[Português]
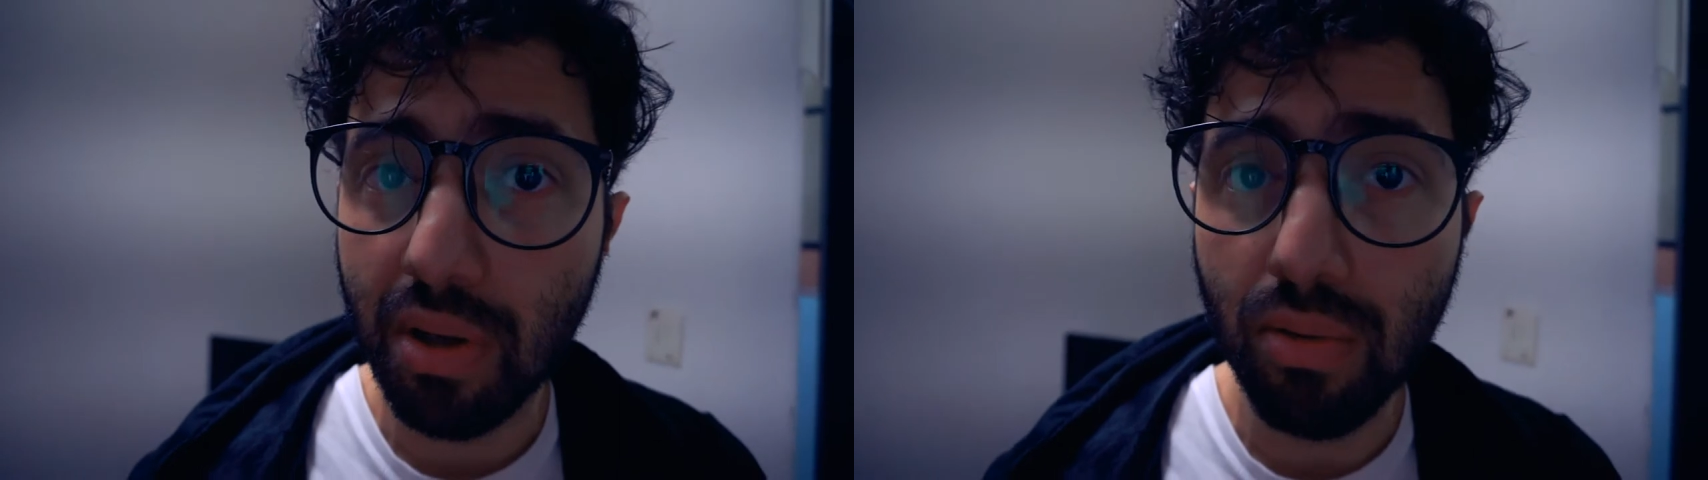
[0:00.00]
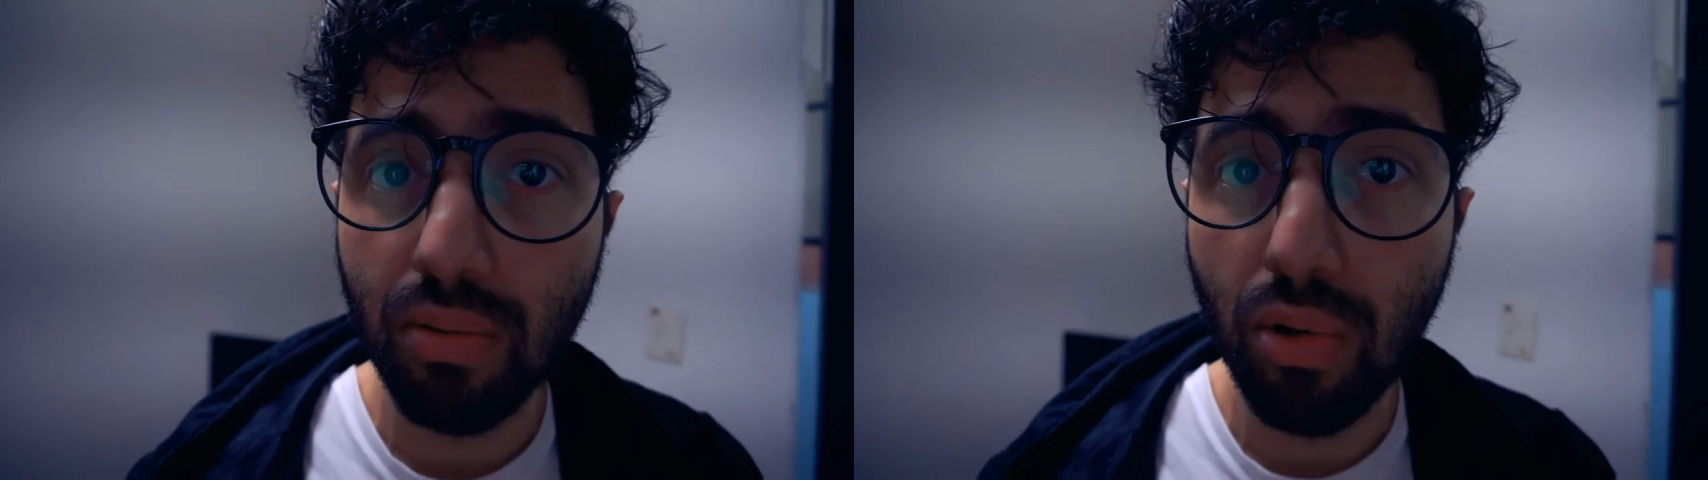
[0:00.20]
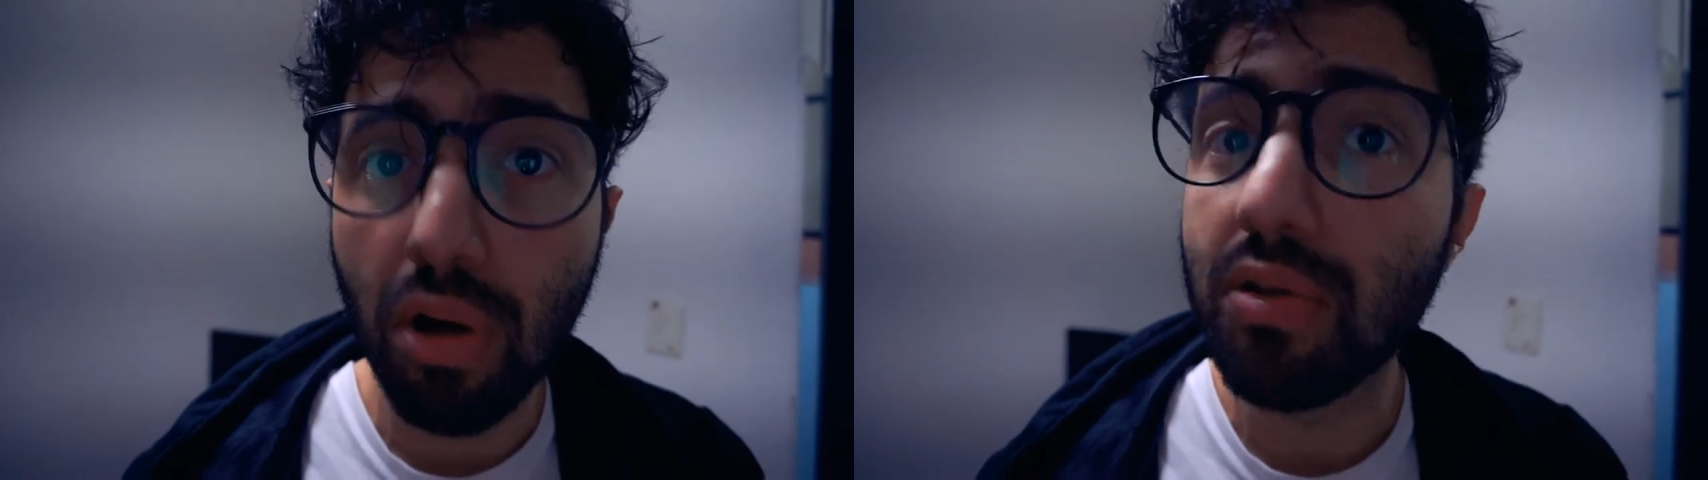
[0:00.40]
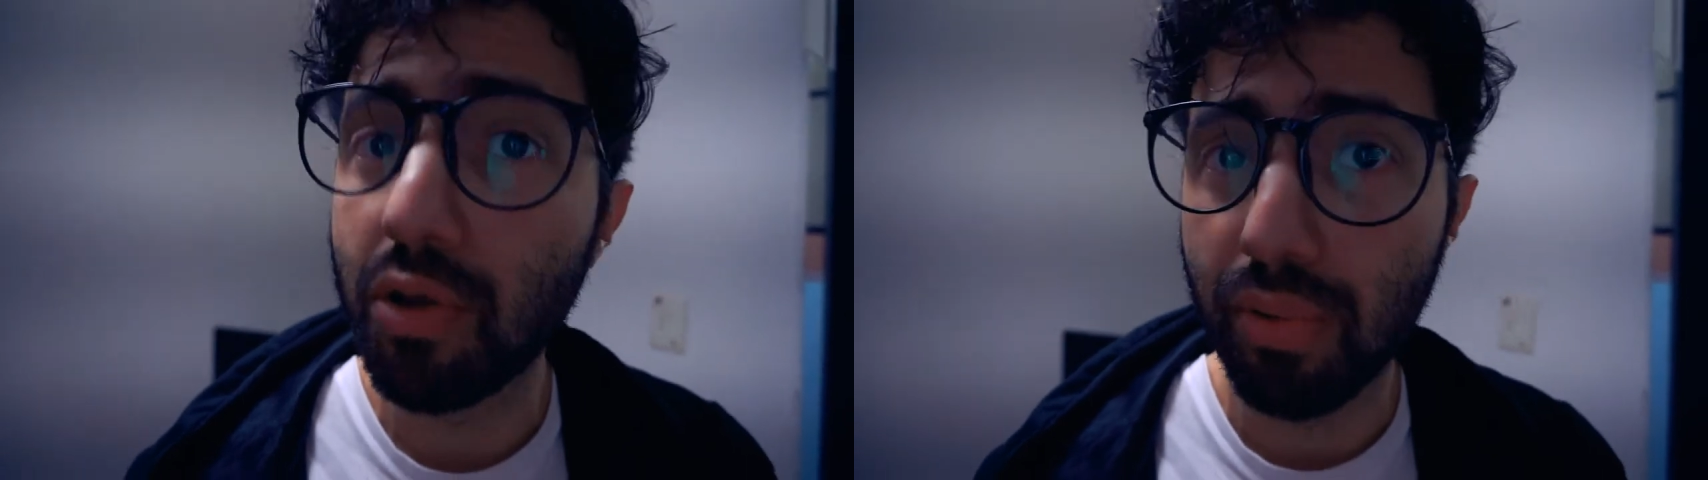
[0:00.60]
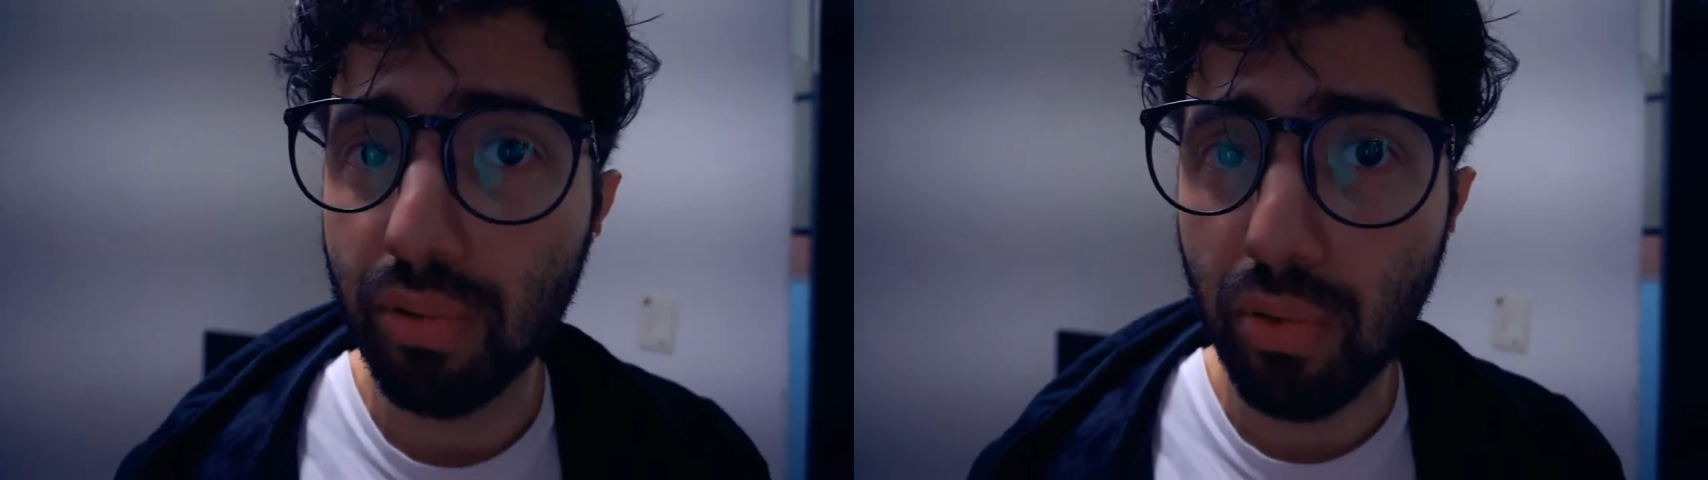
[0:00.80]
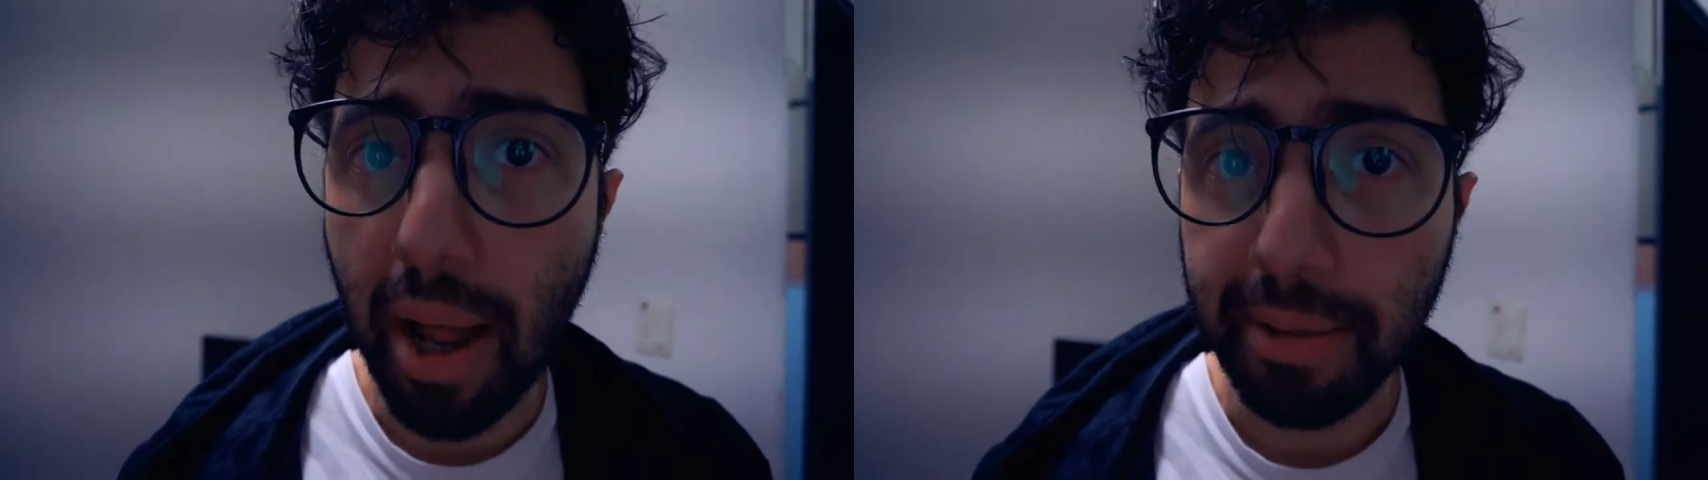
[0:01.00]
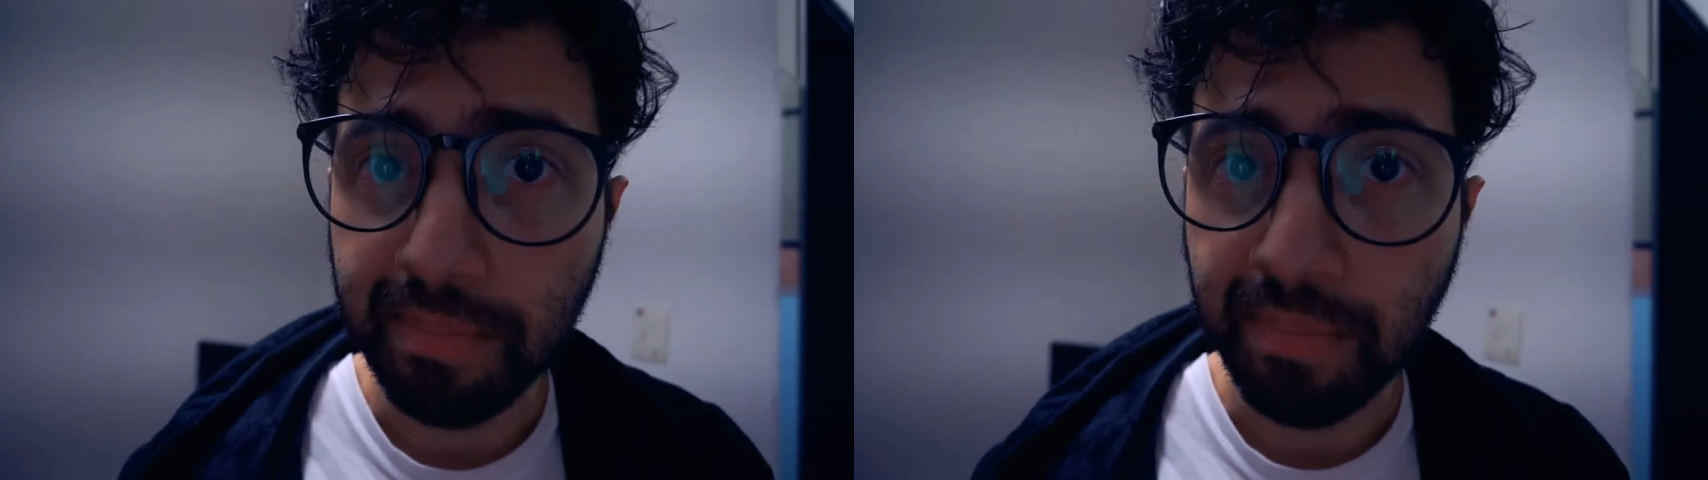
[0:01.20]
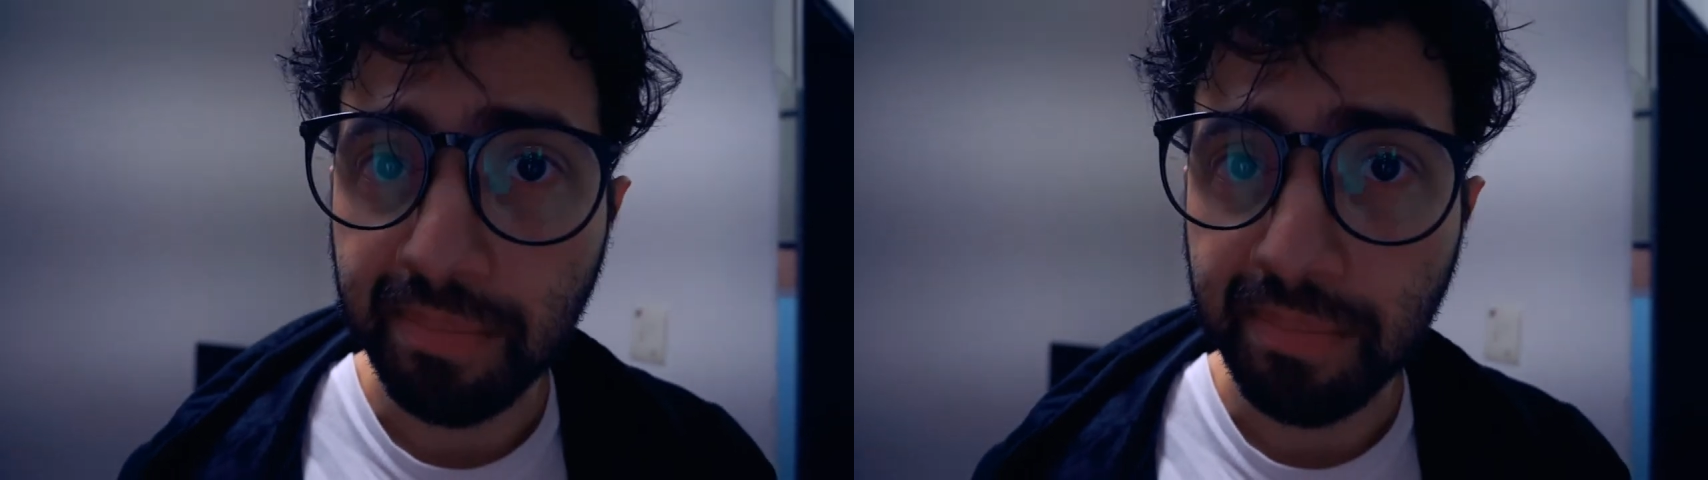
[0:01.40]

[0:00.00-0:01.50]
que eu gosto de pontuar.